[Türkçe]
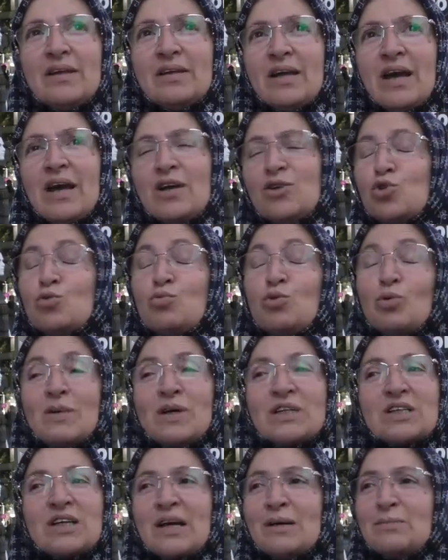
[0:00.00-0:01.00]
yani
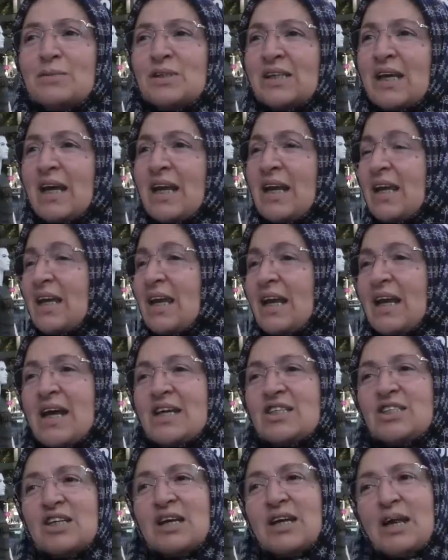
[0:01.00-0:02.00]
Cumhurbaşkanımız gereken
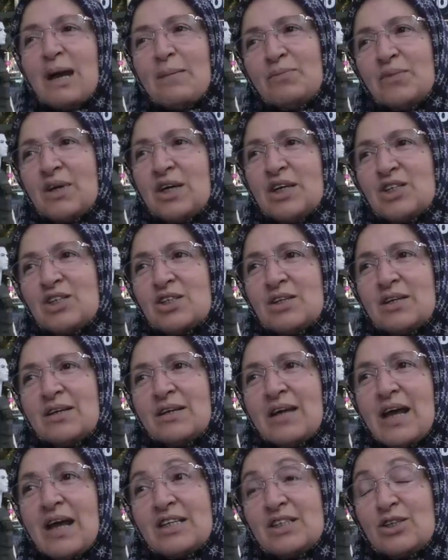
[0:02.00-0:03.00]
her şeyi yaptığı için
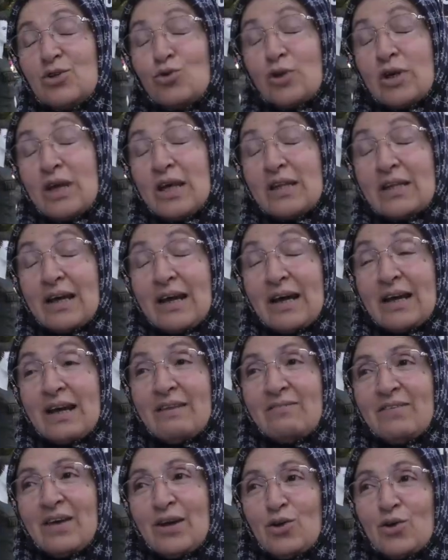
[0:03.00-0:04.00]
her şeyi o kendi
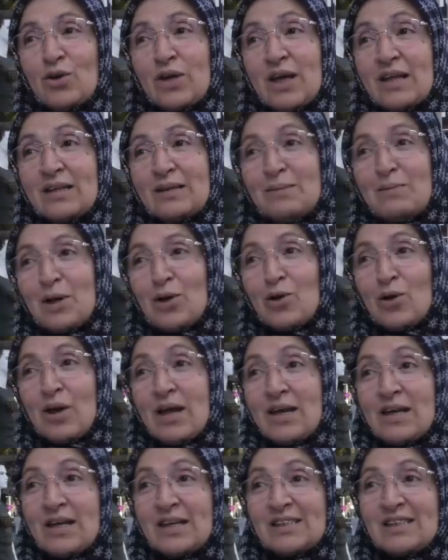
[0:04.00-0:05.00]
karar veriyor, kendi biliyor
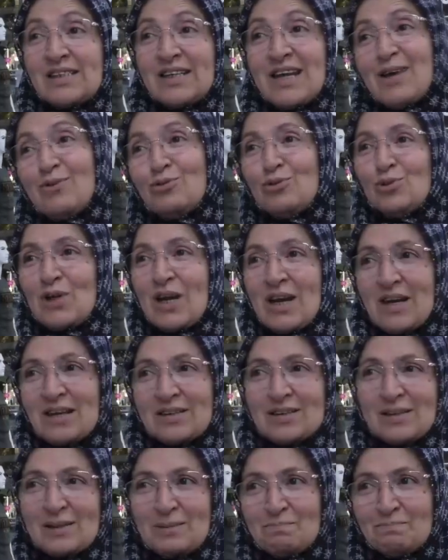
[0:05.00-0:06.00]
en iyisini, en güzelini
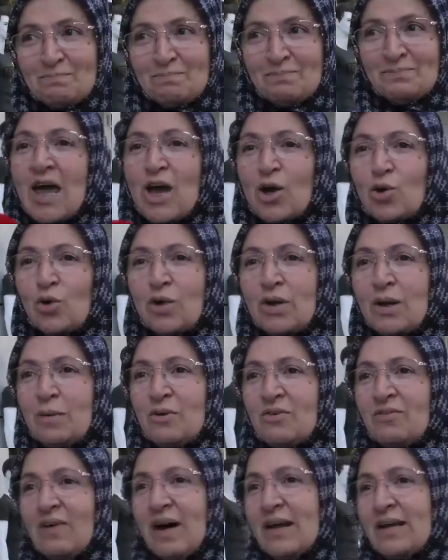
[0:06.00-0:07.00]
kızım.
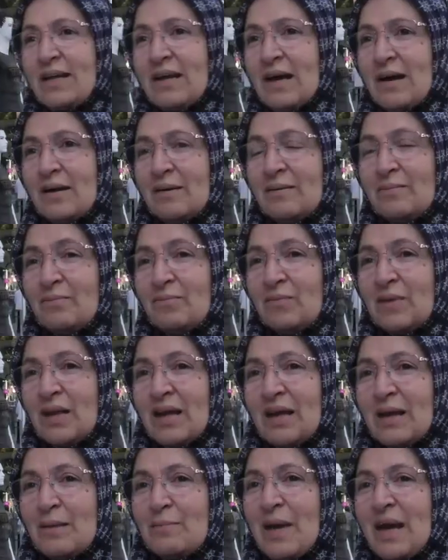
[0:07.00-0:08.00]
Ekonomi var ya,
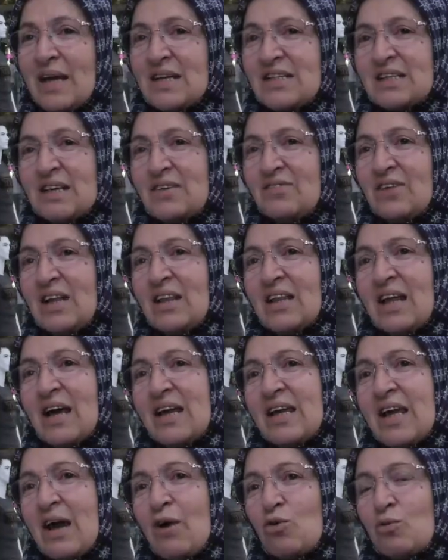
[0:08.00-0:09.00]
Bence
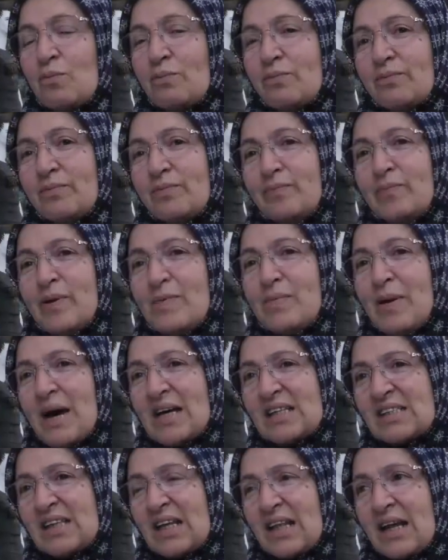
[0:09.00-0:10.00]
vallahi yavrum bir
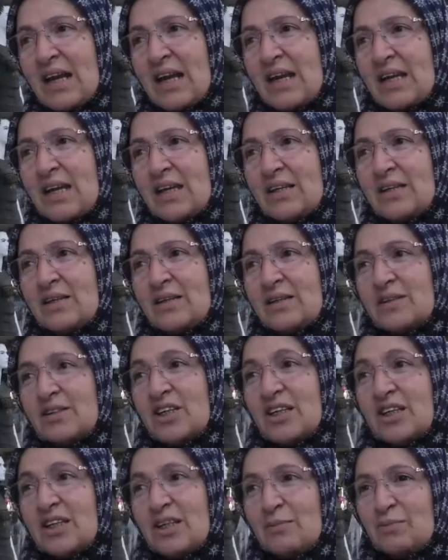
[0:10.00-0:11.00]
mağazalara git
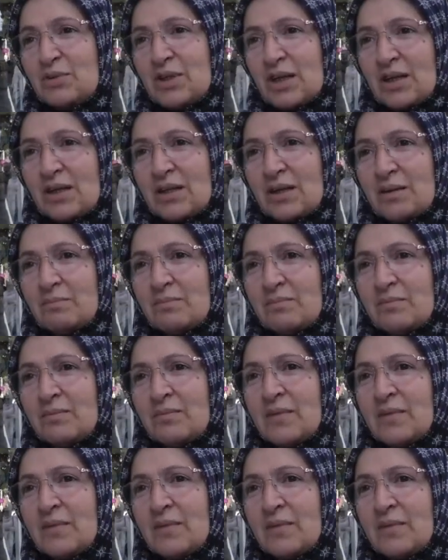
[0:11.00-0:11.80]
tıklım tıklım.